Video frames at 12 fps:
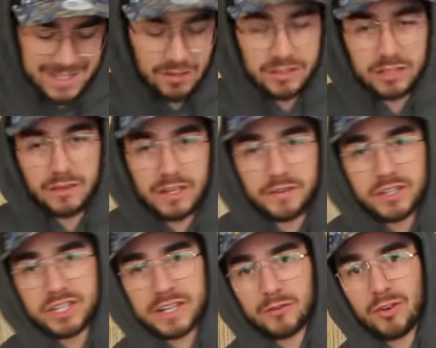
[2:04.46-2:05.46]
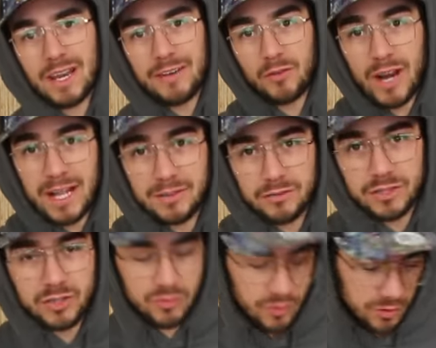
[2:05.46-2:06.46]
i soldi dove li facevo? Lavorando di
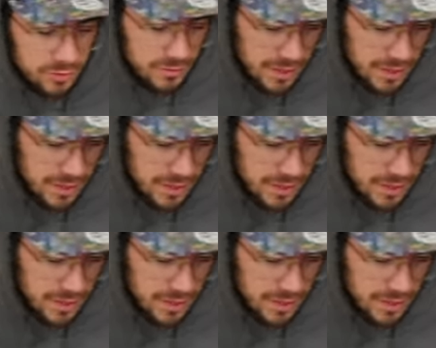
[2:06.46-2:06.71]
giorno.